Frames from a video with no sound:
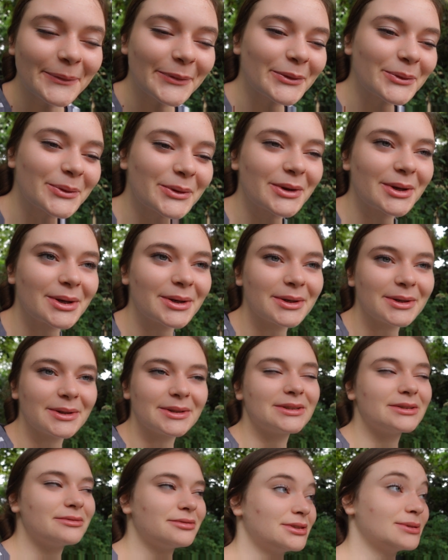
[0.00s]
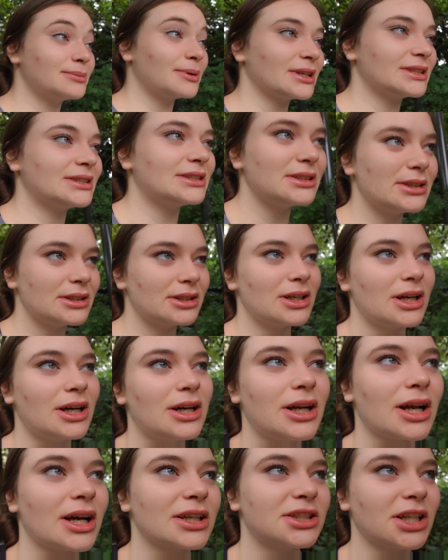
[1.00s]
Donc euh, c'est parti,
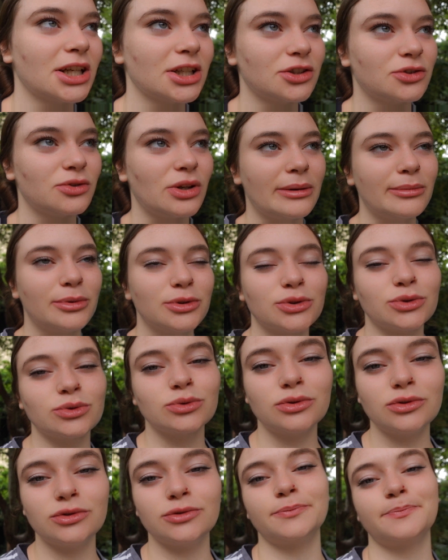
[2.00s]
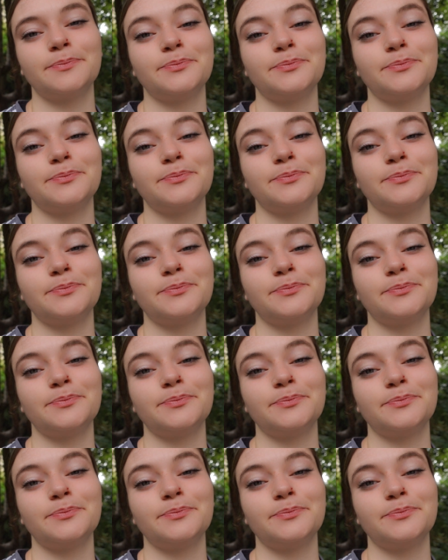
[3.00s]
à la recherche de la bonne route.